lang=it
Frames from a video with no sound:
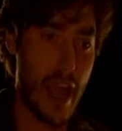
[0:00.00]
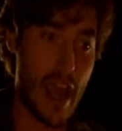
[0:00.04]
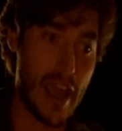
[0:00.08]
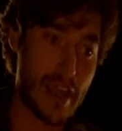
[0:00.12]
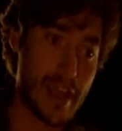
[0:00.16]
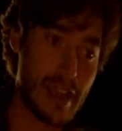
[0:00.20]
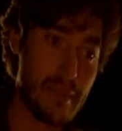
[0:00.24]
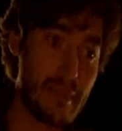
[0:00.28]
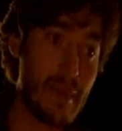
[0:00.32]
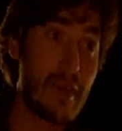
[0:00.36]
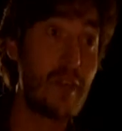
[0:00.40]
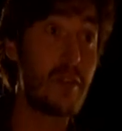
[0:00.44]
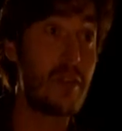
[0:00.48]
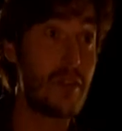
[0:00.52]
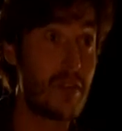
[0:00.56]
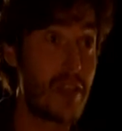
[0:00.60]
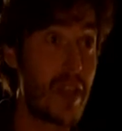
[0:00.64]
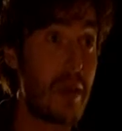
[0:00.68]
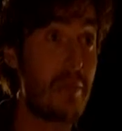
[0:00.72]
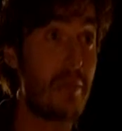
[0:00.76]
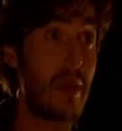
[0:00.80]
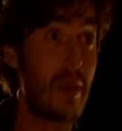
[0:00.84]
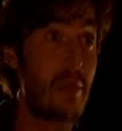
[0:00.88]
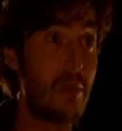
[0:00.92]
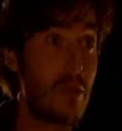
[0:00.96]
E nemmeno ti
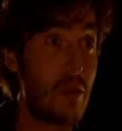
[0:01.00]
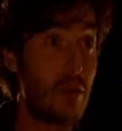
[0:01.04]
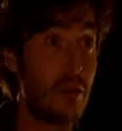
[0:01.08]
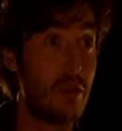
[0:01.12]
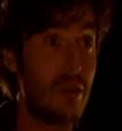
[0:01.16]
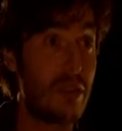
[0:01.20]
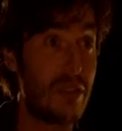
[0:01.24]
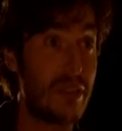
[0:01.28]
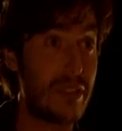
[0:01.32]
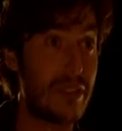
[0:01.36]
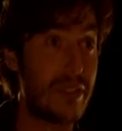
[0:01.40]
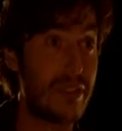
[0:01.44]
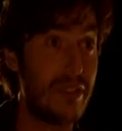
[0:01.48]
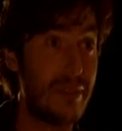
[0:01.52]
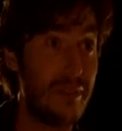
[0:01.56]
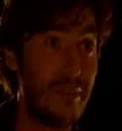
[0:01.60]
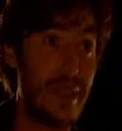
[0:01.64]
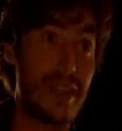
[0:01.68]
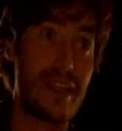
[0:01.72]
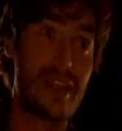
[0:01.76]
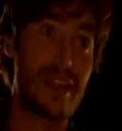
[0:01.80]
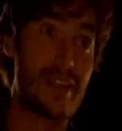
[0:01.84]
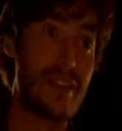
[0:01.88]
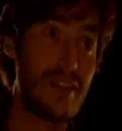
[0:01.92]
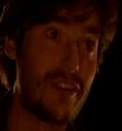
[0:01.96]
sembra brutto,
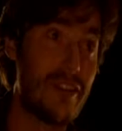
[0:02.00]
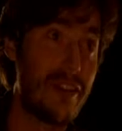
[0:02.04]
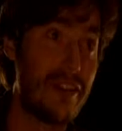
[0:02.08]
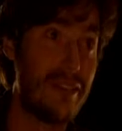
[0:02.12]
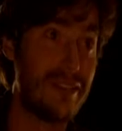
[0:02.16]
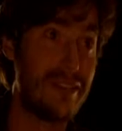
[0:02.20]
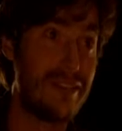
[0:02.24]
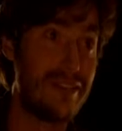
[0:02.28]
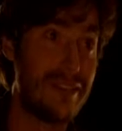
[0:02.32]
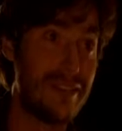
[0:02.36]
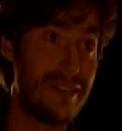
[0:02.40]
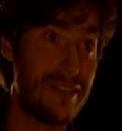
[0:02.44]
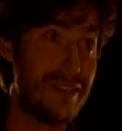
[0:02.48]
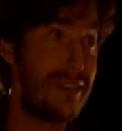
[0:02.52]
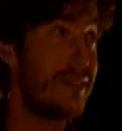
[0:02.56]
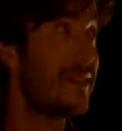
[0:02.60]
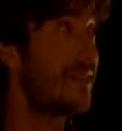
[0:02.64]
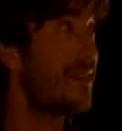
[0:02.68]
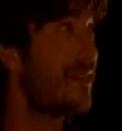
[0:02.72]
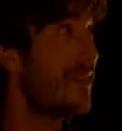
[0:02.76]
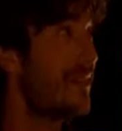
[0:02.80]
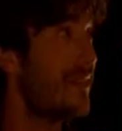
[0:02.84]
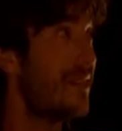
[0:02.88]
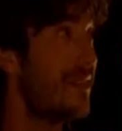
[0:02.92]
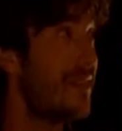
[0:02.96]
perché sennò
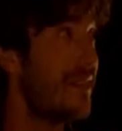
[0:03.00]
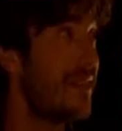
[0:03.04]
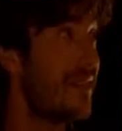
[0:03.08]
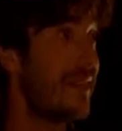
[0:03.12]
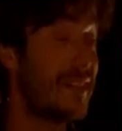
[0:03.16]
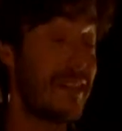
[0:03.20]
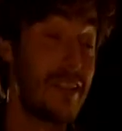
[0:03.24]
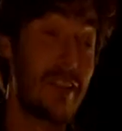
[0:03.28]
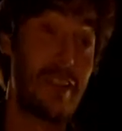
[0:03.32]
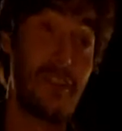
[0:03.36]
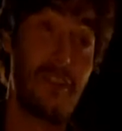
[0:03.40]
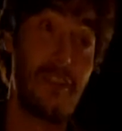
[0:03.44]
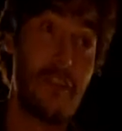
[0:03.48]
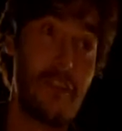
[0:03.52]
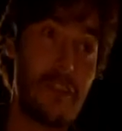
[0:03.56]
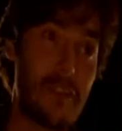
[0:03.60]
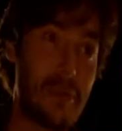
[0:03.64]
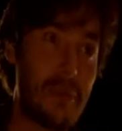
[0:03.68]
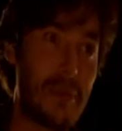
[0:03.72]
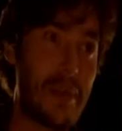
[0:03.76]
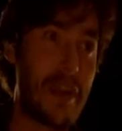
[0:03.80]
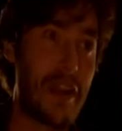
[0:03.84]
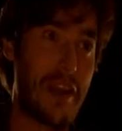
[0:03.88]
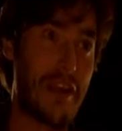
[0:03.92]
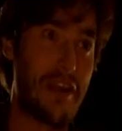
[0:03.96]
non
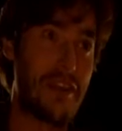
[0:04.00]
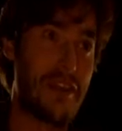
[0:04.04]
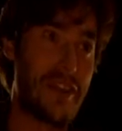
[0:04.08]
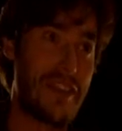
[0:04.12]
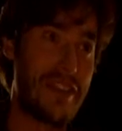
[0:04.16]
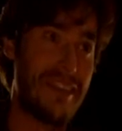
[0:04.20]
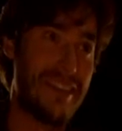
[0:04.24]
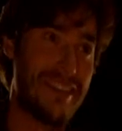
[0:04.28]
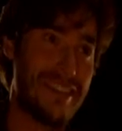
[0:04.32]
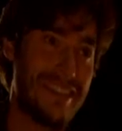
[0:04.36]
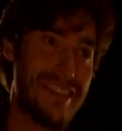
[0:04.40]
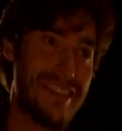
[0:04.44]
ti piace.